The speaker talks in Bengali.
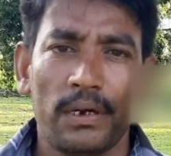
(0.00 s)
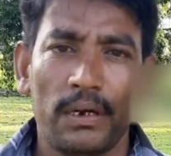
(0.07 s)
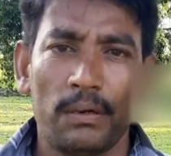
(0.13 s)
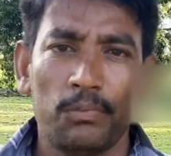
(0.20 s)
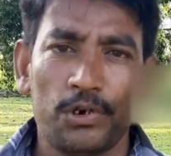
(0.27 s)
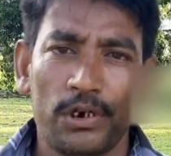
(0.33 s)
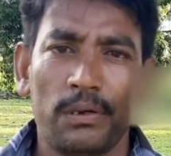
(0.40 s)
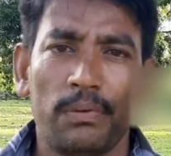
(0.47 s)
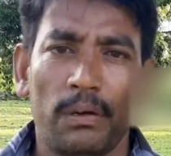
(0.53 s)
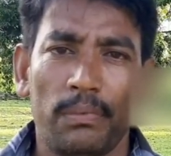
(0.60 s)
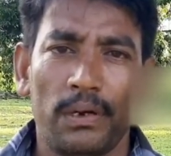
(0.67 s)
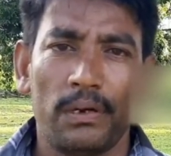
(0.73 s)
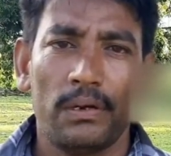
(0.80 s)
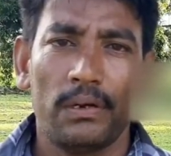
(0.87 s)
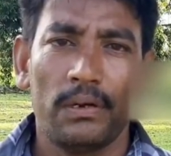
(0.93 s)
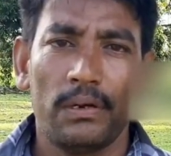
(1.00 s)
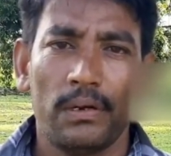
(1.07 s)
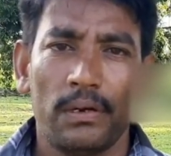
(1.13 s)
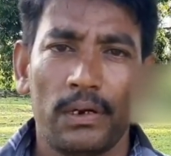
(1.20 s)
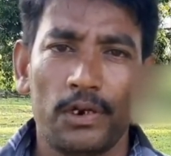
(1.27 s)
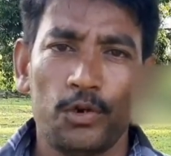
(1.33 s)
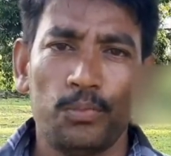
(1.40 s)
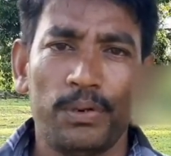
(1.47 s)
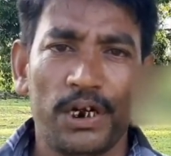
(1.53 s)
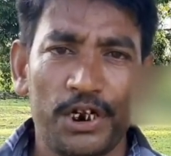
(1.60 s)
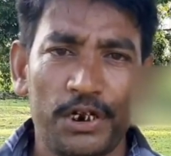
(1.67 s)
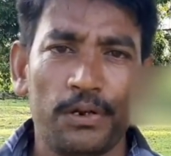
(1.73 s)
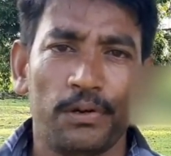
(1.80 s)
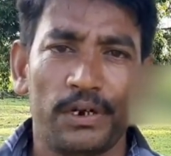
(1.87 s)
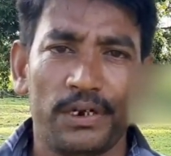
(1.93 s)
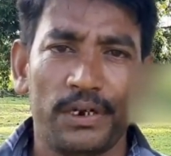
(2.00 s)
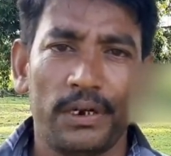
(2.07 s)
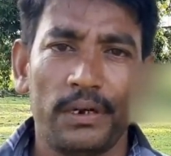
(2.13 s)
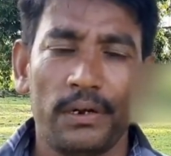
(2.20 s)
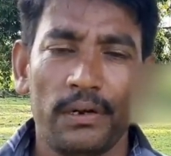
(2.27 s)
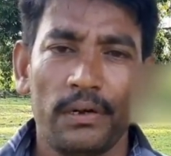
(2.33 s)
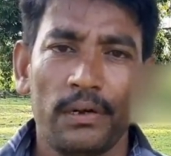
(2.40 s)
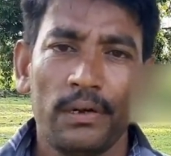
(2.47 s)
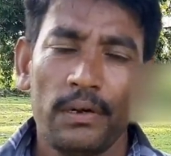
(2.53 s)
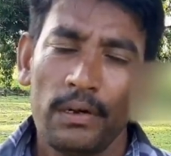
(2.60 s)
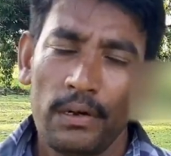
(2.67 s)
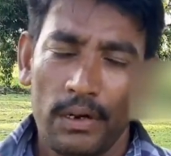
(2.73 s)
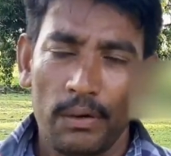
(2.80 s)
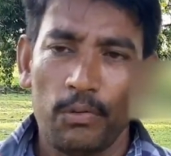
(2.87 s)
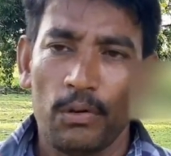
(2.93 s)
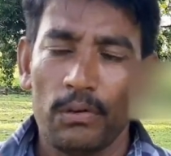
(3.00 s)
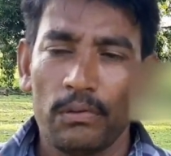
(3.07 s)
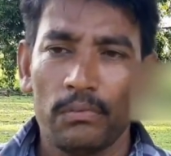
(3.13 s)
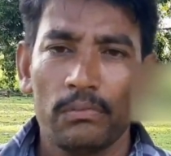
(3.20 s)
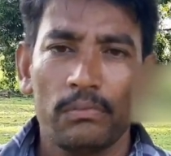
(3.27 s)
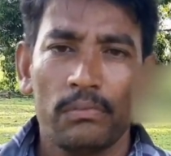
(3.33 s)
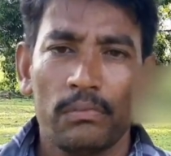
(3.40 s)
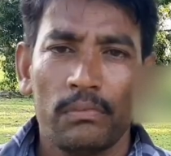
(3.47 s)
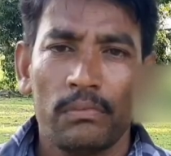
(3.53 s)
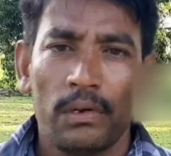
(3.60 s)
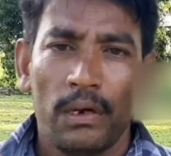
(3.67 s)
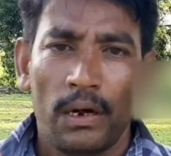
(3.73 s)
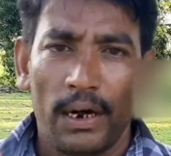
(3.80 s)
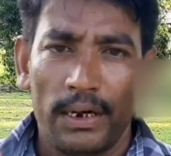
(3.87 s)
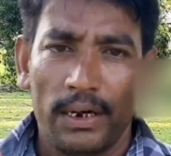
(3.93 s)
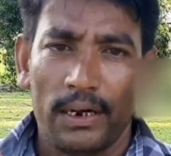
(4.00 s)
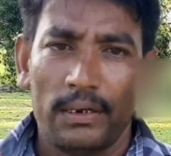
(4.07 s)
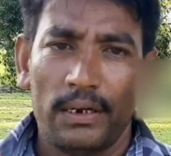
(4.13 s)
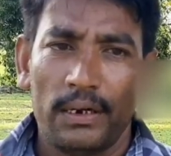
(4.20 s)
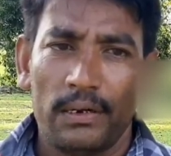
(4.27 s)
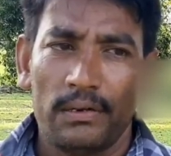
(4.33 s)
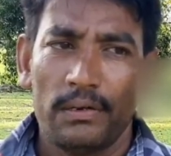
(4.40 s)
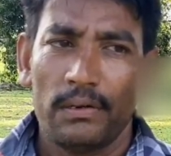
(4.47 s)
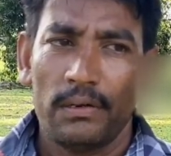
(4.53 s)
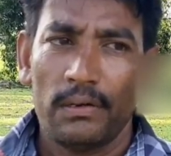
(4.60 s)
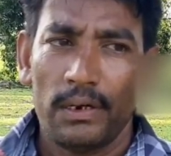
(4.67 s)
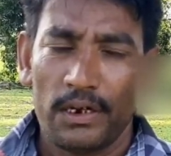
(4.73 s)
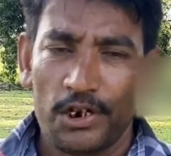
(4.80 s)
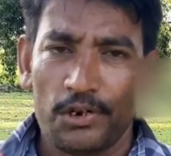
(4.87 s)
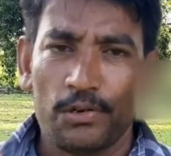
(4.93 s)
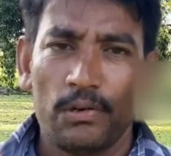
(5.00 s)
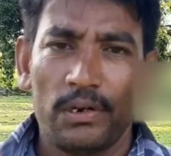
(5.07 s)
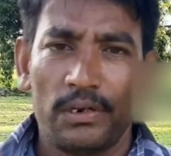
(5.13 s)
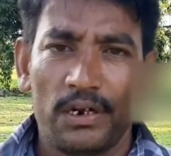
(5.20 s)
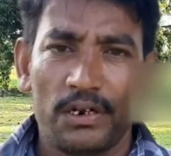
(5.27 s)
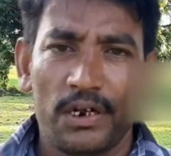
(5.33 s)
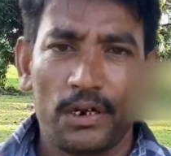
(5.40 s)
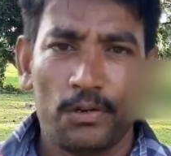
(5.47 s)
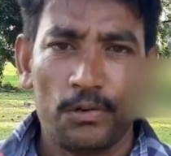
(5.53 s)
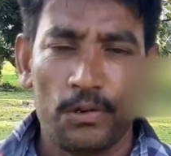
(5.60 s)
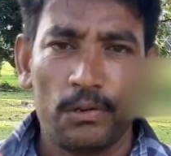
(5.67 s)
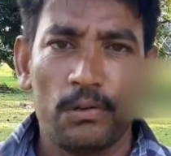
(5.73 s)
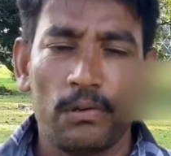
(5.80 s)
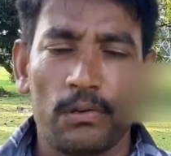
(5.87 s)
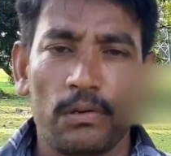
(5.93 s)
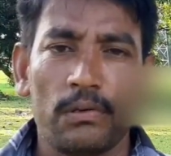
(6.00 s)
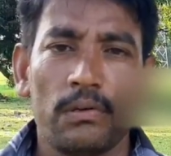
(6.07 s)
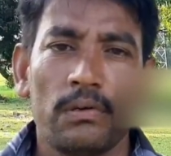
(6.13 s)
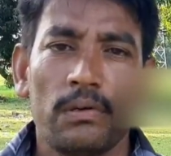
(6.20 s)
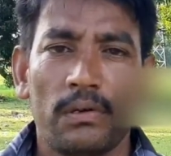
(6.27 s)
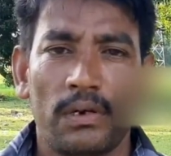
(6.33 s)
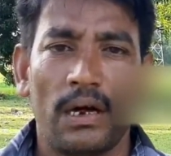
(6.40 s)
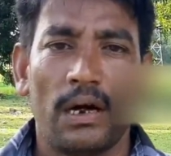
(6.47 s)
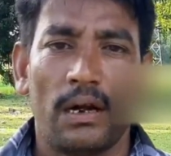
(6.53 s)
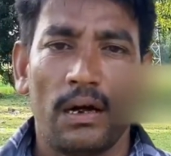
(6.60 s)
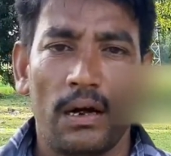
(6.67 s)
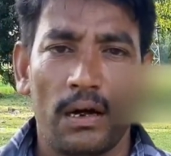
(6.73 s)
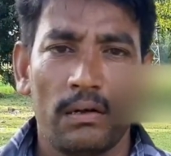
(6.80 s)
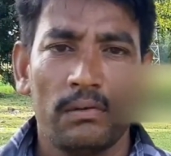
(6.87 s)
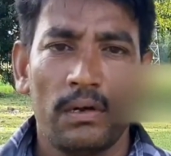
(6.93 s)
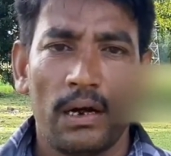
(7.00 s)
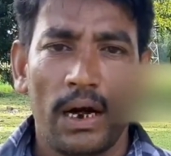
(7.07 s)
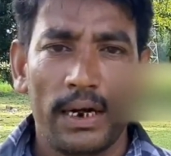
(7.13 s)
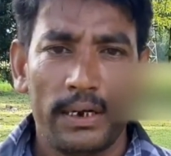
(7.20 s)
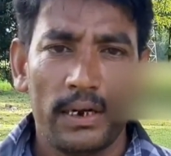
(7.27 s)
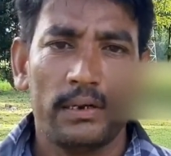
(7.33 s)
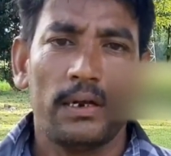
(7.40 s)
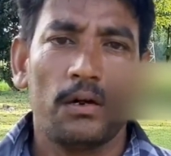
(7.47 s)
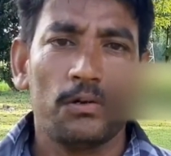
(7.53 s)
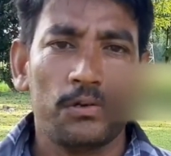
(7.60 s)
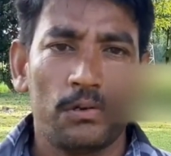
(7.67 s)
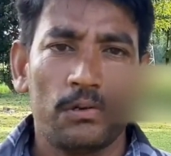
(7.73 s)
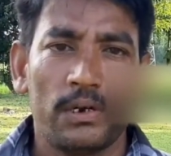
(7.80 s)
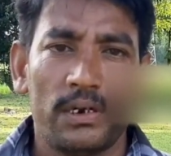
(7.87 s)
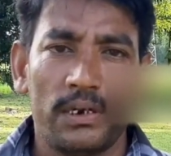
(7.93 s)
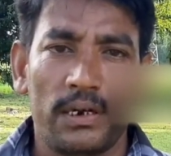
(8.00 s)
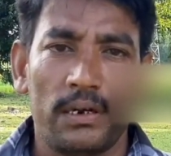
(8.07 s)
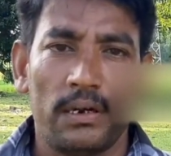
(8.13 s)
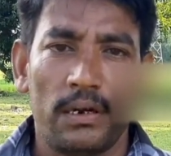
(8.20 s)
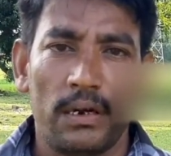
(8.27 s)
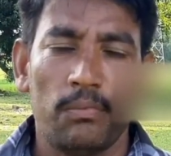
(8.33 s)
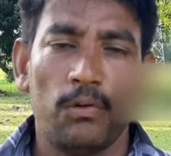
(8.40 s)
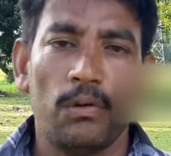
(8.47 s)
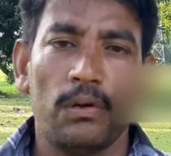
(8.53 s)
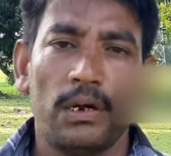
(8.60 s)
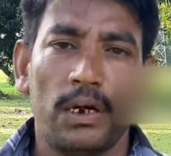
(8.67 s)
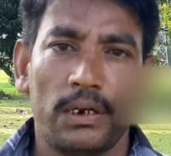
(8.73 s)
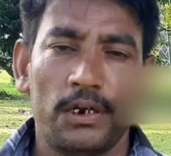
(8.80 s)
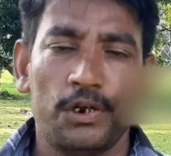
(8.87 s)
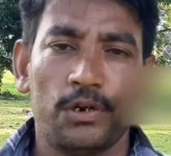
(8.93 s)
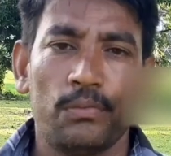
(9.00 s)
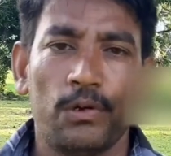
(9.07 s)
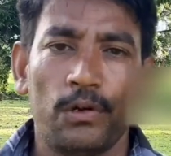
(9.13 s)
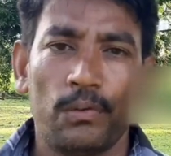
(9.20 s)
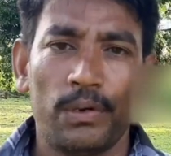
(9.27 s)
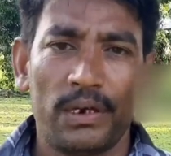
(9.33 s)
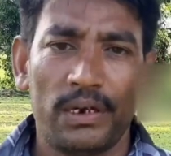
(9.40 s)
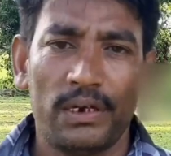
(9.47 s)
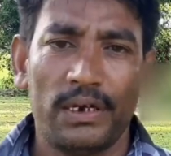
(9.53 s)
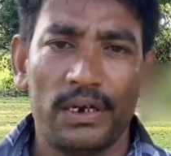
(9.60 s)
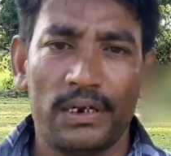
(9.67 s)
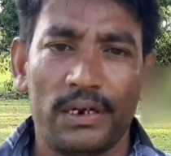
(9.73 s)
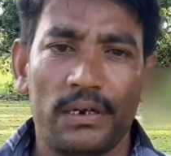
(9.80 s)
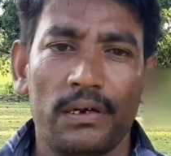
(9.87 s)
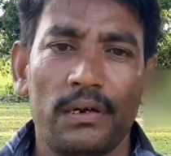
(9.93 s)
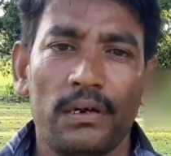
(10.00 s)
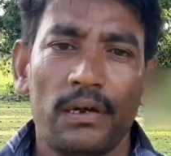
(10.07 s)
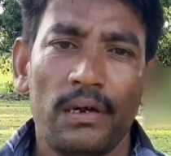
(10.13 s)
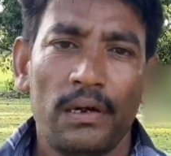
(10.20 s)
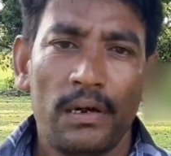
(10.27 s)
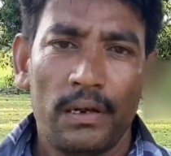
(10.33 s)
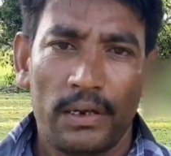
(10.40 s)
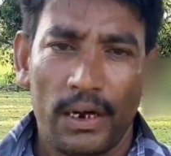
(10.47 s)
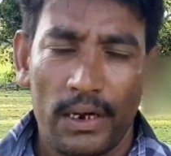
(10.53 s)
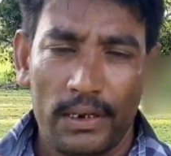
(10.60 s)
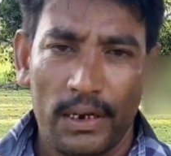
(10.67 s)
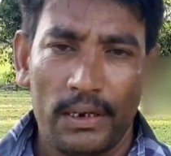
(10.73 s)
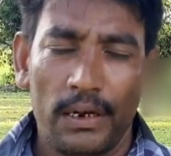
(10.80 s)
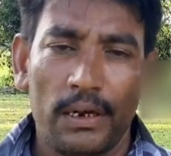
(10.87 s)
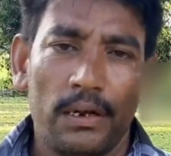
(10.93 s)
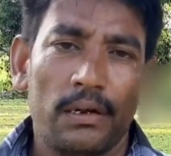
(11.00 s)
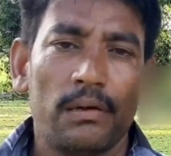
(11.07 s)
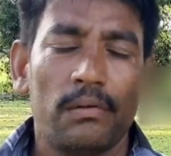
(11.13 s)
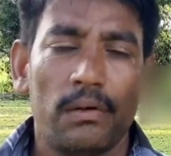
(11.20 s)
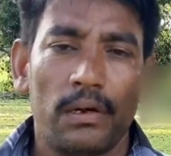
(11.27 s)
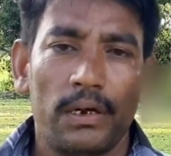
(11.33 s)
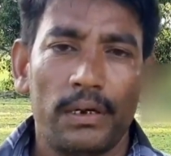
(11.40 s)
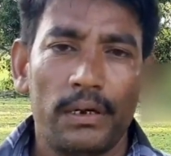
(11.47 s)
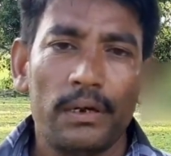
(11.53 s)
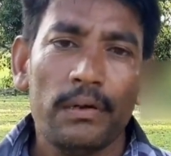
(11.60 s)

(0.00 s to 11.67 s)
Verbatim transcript: দেখলে বুঝতে পারবেন কিছু বেশি হয়েছে এবং হাইলাকান্দির এসএস কলেজের ছাত্র সংগঠন তাহারা আইনের দ্বারস্থ হয়েছেন এবং একটি সময়ও বেঁধে দিয়েছেন তাই তাদের এই